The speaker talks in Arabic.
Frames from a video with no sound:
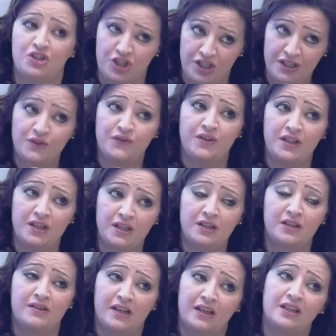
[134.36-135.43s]
نجحت
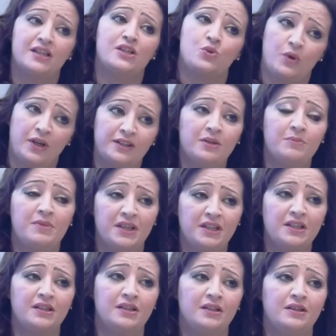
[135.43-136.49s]
في تقليص وعدم
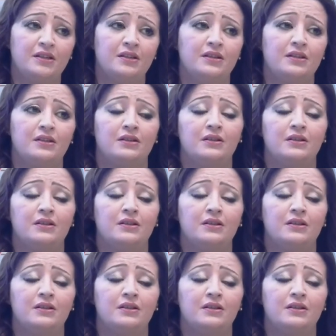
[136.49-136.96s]
يعني